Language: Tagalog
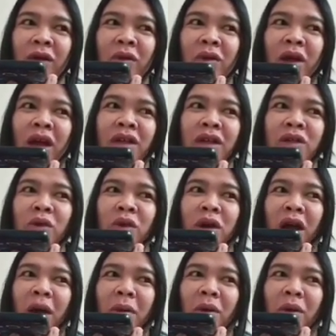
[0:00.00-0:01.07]
kaso
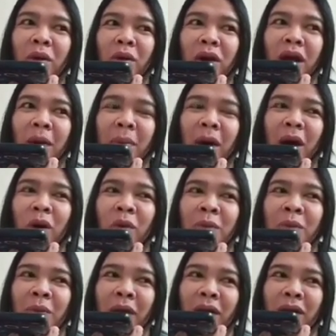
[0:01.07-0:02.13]
wala, wala pa
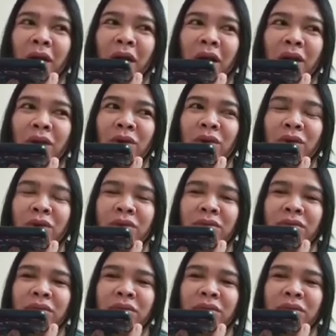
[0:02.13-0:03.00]
akong pera ngayon.